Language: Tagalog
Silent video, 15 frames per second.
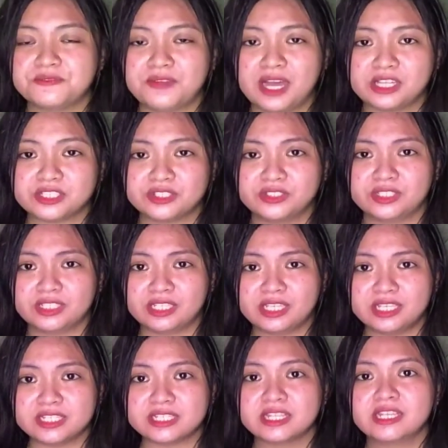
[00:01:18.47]
function
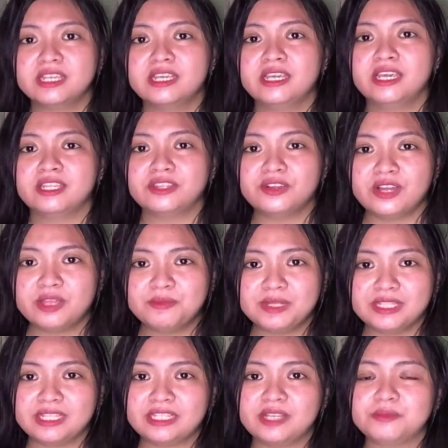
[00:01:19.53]
keys. Ito ay
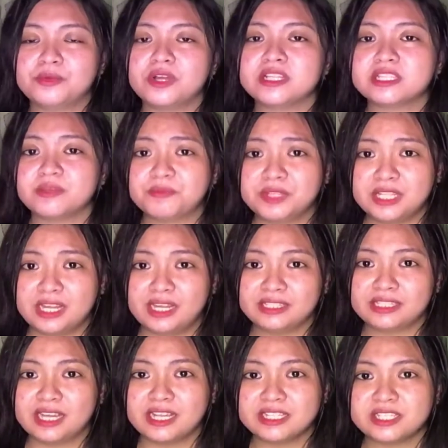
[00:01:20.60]
matatagpuan sa
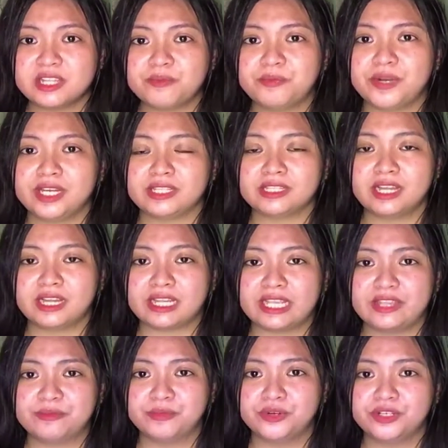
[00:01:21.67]
pinakataas na part ng
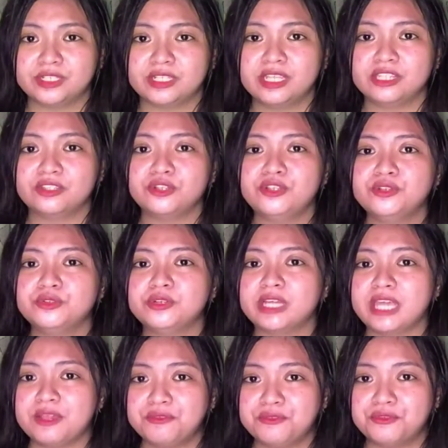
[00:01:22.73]
keyboard. Ito yung
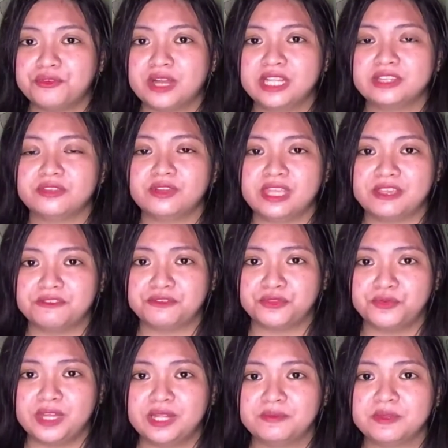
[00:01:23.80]
F1 to
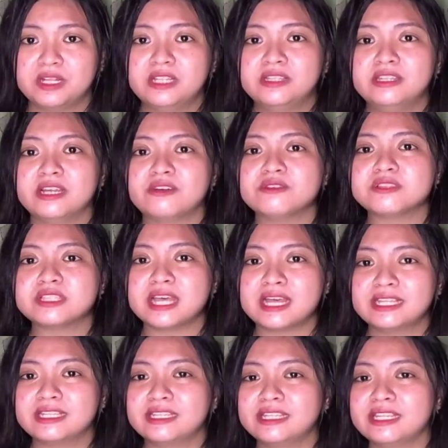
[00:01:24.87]
F12 na kung
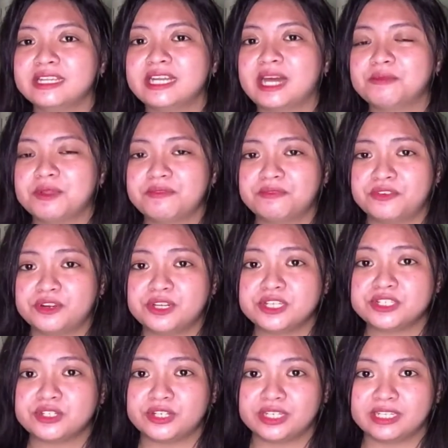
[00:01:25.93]
saan ginagamit for
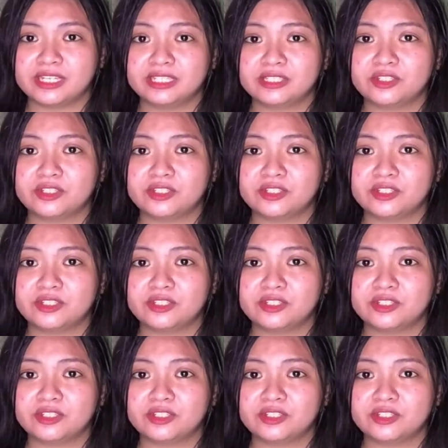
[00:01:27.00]
shortcut